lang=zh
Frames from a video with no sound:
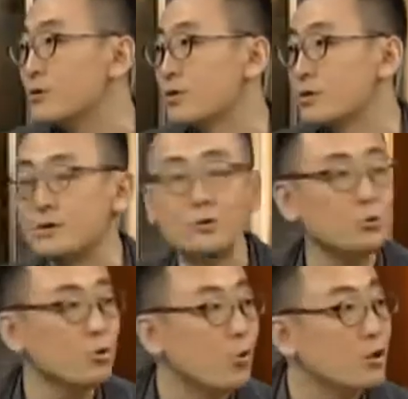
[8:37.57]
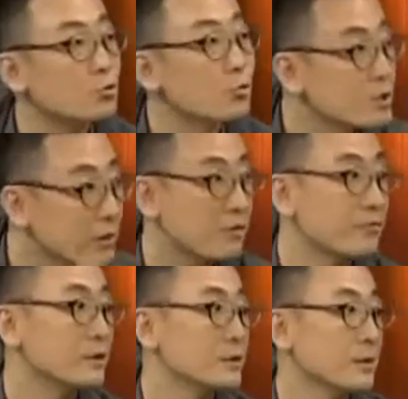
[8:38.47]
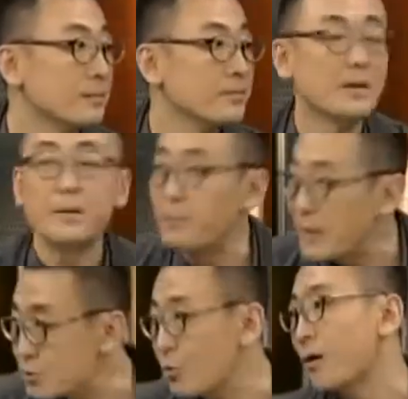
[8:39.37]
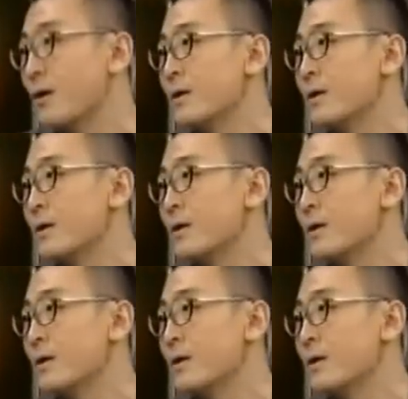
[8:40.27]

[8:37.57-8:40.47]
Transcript: 就是基于我如上的分析，没错，